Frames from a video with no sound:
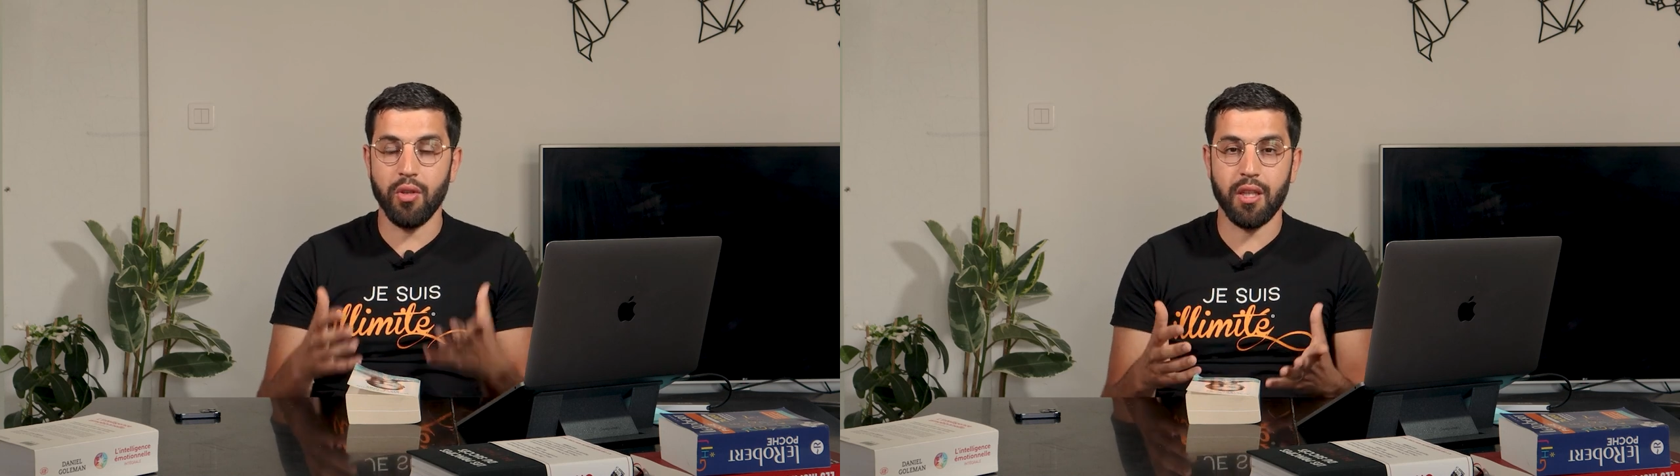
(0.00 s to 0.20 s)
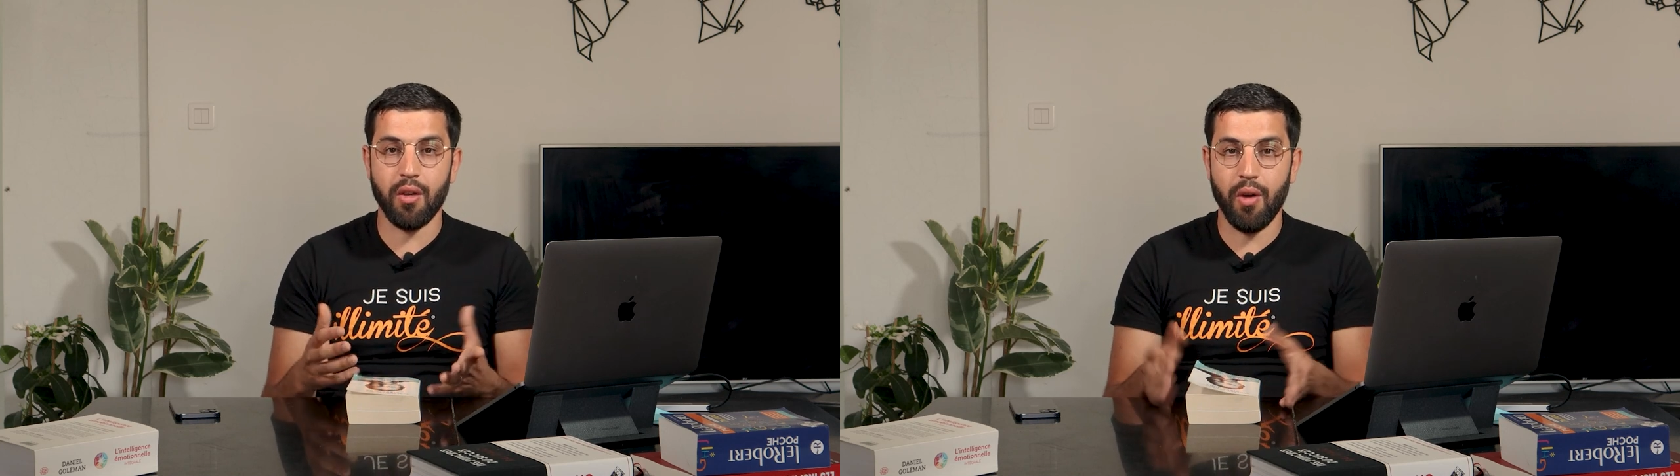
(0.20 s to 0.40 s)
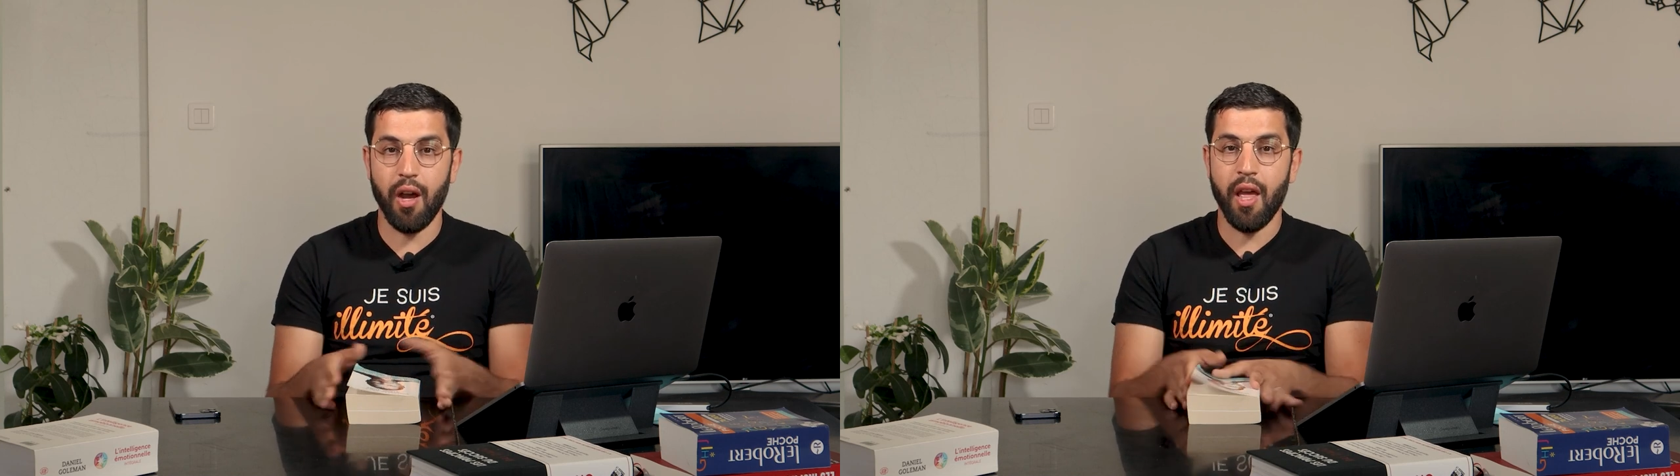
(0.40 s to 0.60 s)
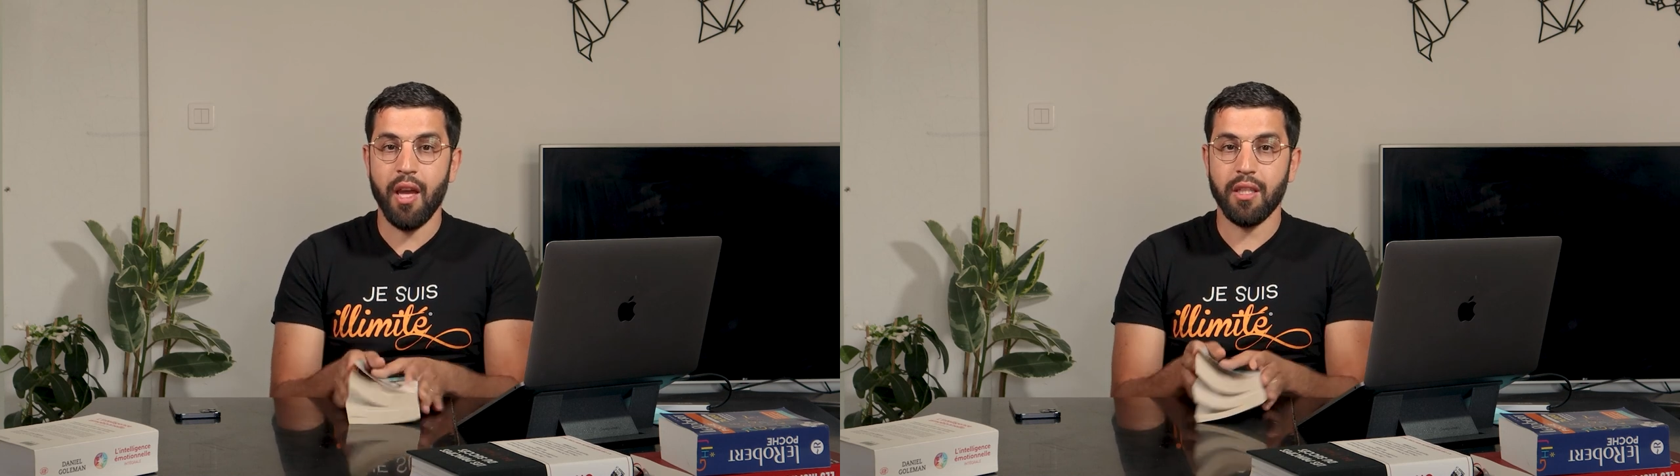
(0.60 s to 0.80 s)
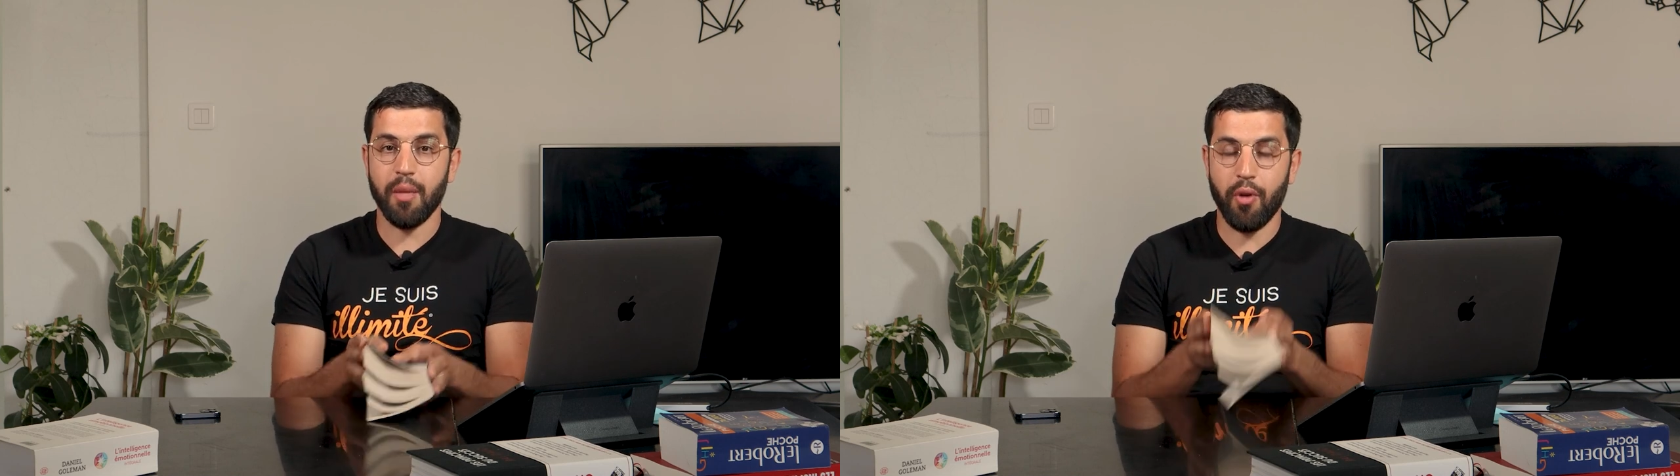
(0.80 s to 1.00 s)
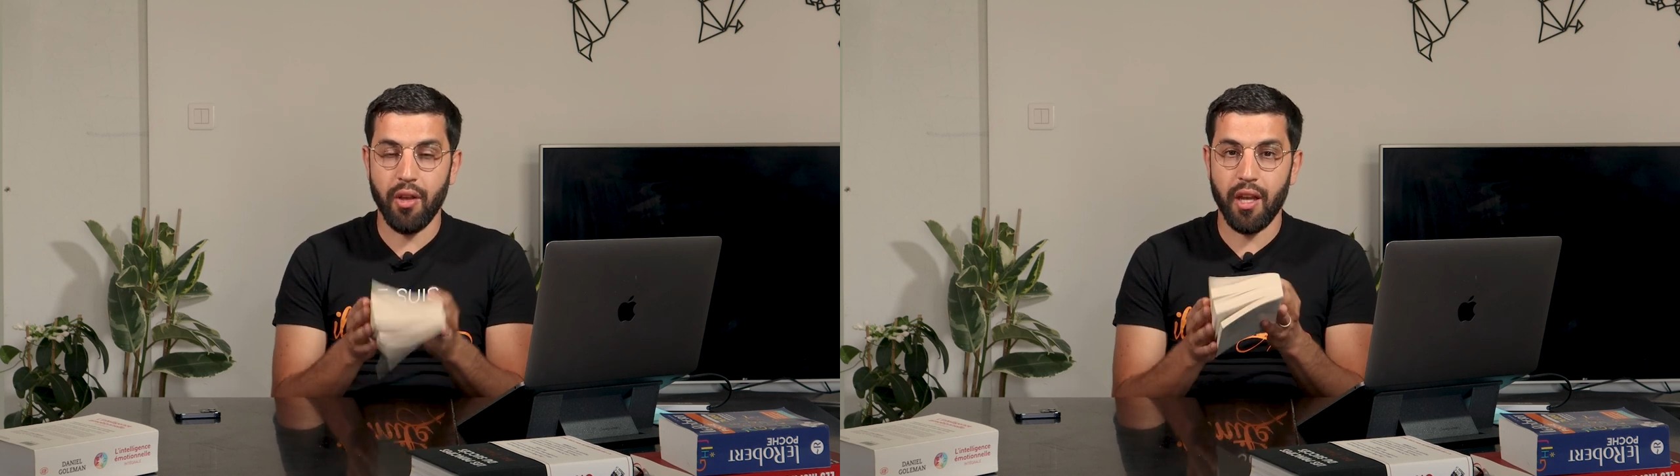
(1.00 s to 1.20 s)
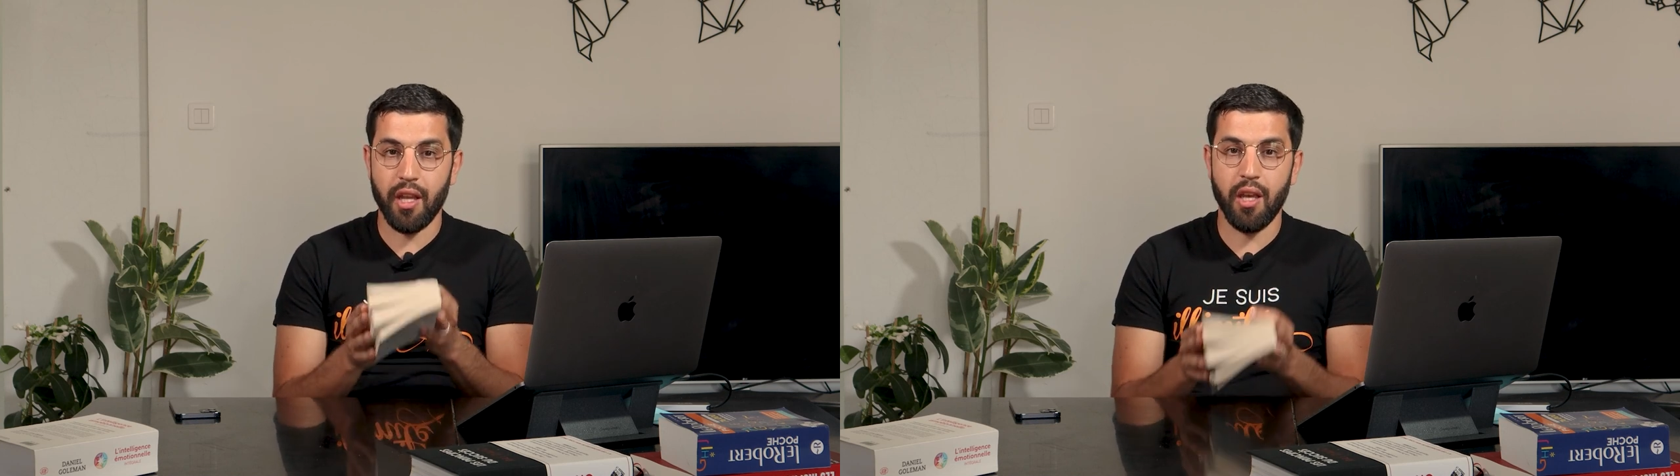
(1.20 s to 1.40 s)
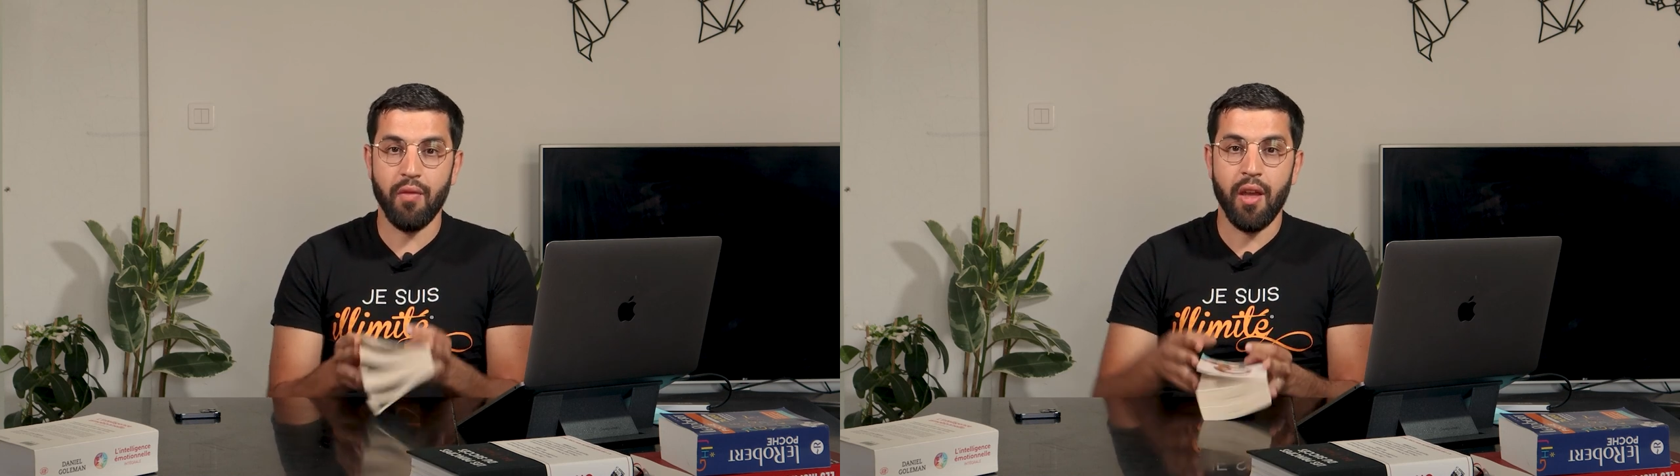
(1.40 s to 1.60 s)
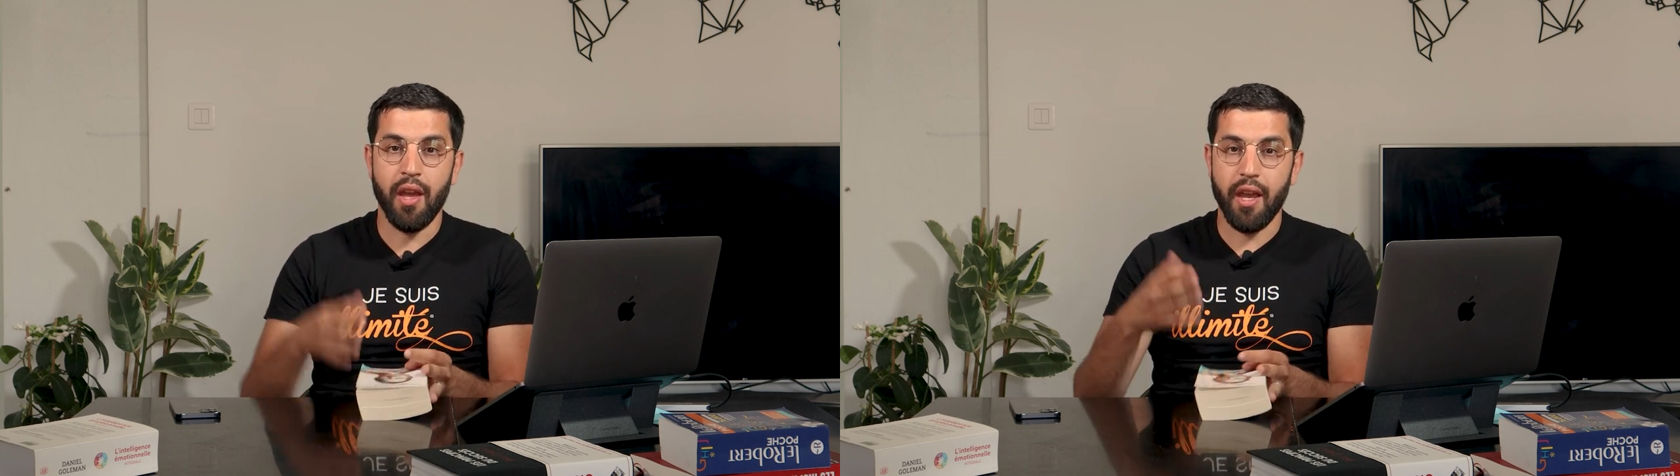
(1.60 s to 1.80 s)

c'est quoi C'est prendre un livre